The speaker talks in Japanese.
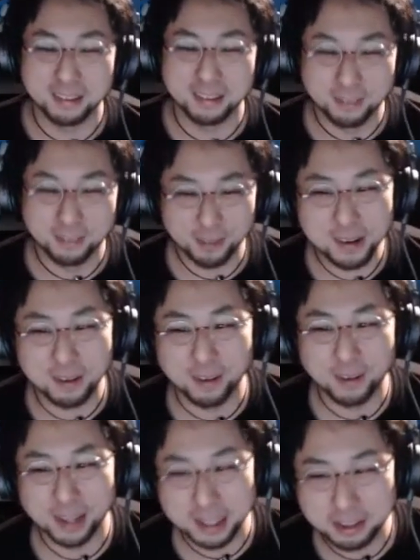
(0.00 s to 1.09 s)
この理論がね、
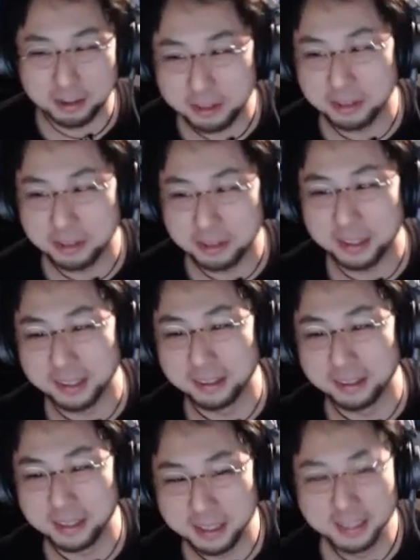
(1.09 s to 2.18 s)
ちょっと面白かったんだよ
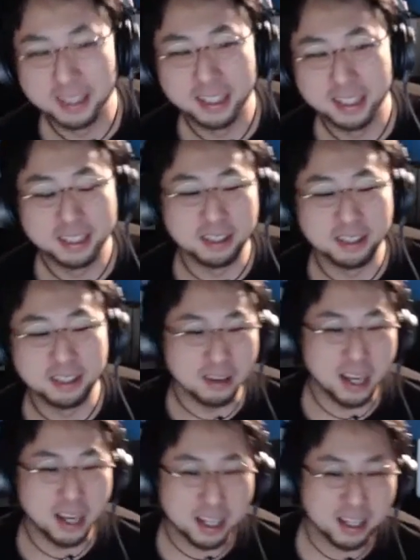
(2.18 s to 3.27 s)
ね。城と
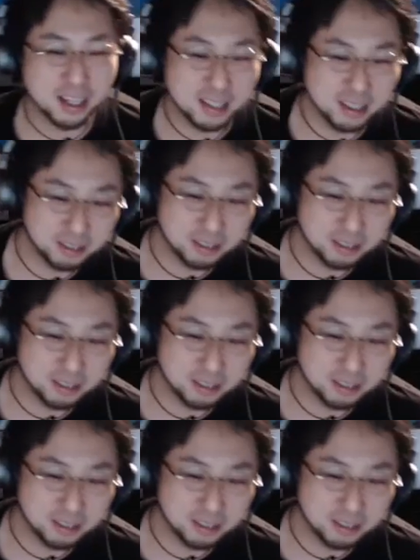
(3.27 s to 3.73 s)
兵隊っていう。